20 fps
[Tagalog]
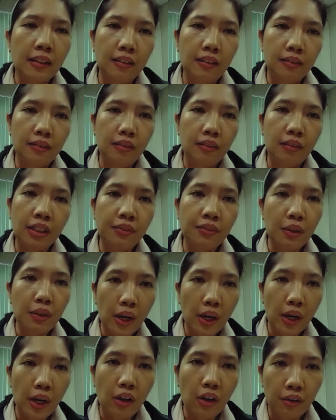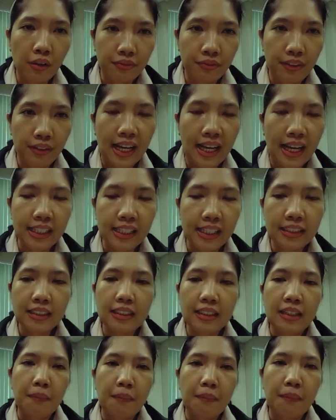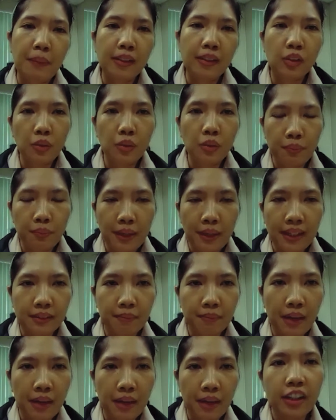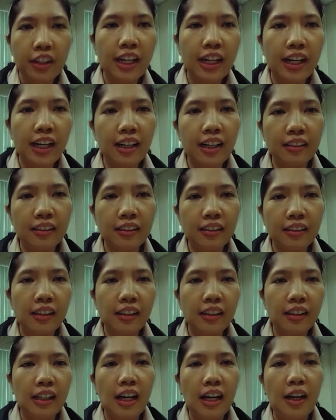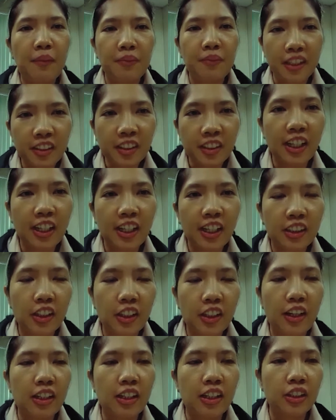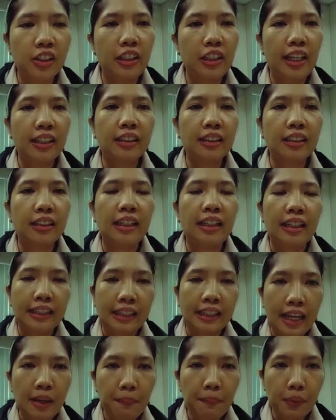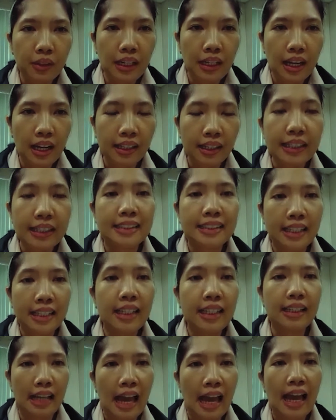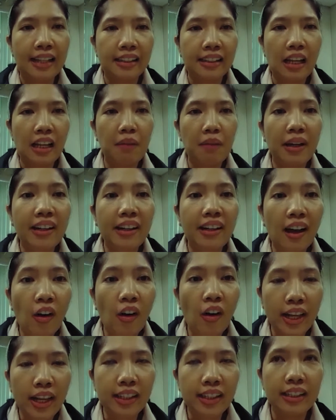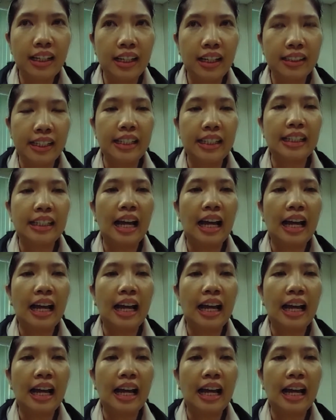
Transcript: even while offline, pag, pag meron ng um, internet connection ulit, kaya po nilang isync lahat ng manak-collect nilang data